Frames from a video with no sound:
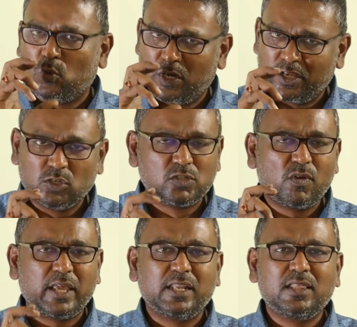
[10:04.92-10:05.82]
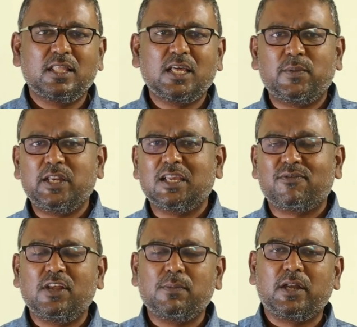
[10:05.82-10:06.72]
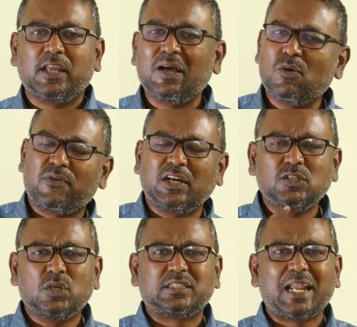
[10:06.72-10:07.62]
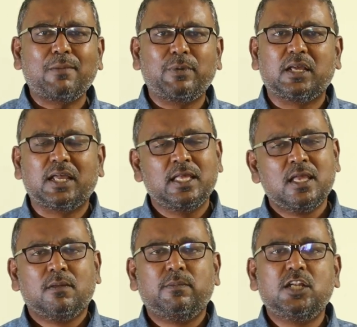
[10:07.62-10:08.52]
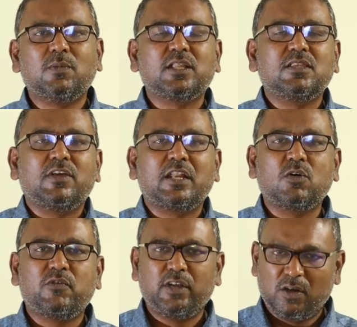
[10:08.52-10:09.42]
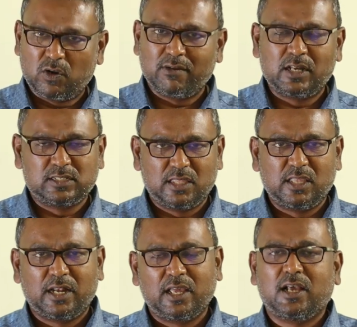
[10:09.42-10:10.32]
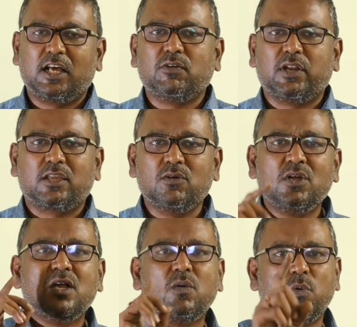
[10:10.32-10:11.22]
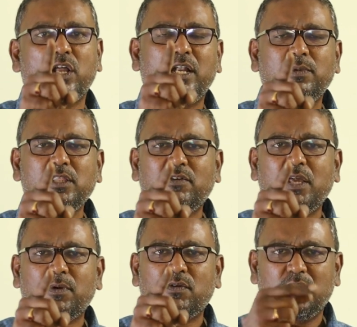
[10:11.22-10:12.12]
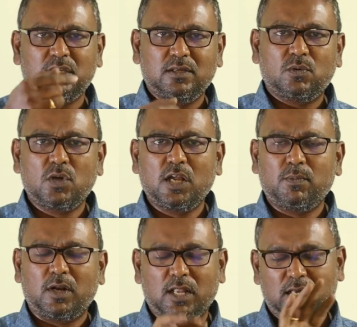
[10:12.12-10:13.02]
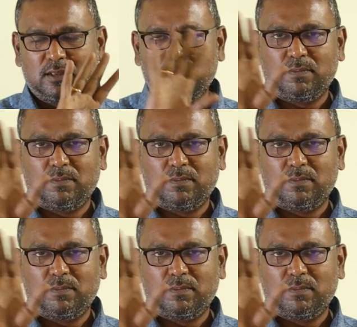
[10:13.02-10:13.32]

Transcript: உங்களுக்கு யூஸ்ஃபுல்லாக இருந்தது அப்படின்னு நீங்கள் ஃபீல் பண்ணிங்கன்னா உங்கள் ஃப்ரெண்ட்ஸோட ஷேர் பண்ணுங்கள் மீண்டும் அடுத்து வேறு ஒரு வீடியோவில் உங்களை வந்து நான் சந்திக்கிறேன் அது வரைக்கும் உங்களிடமிருந்து விடைபெறுவது உங்கள் பிர்லா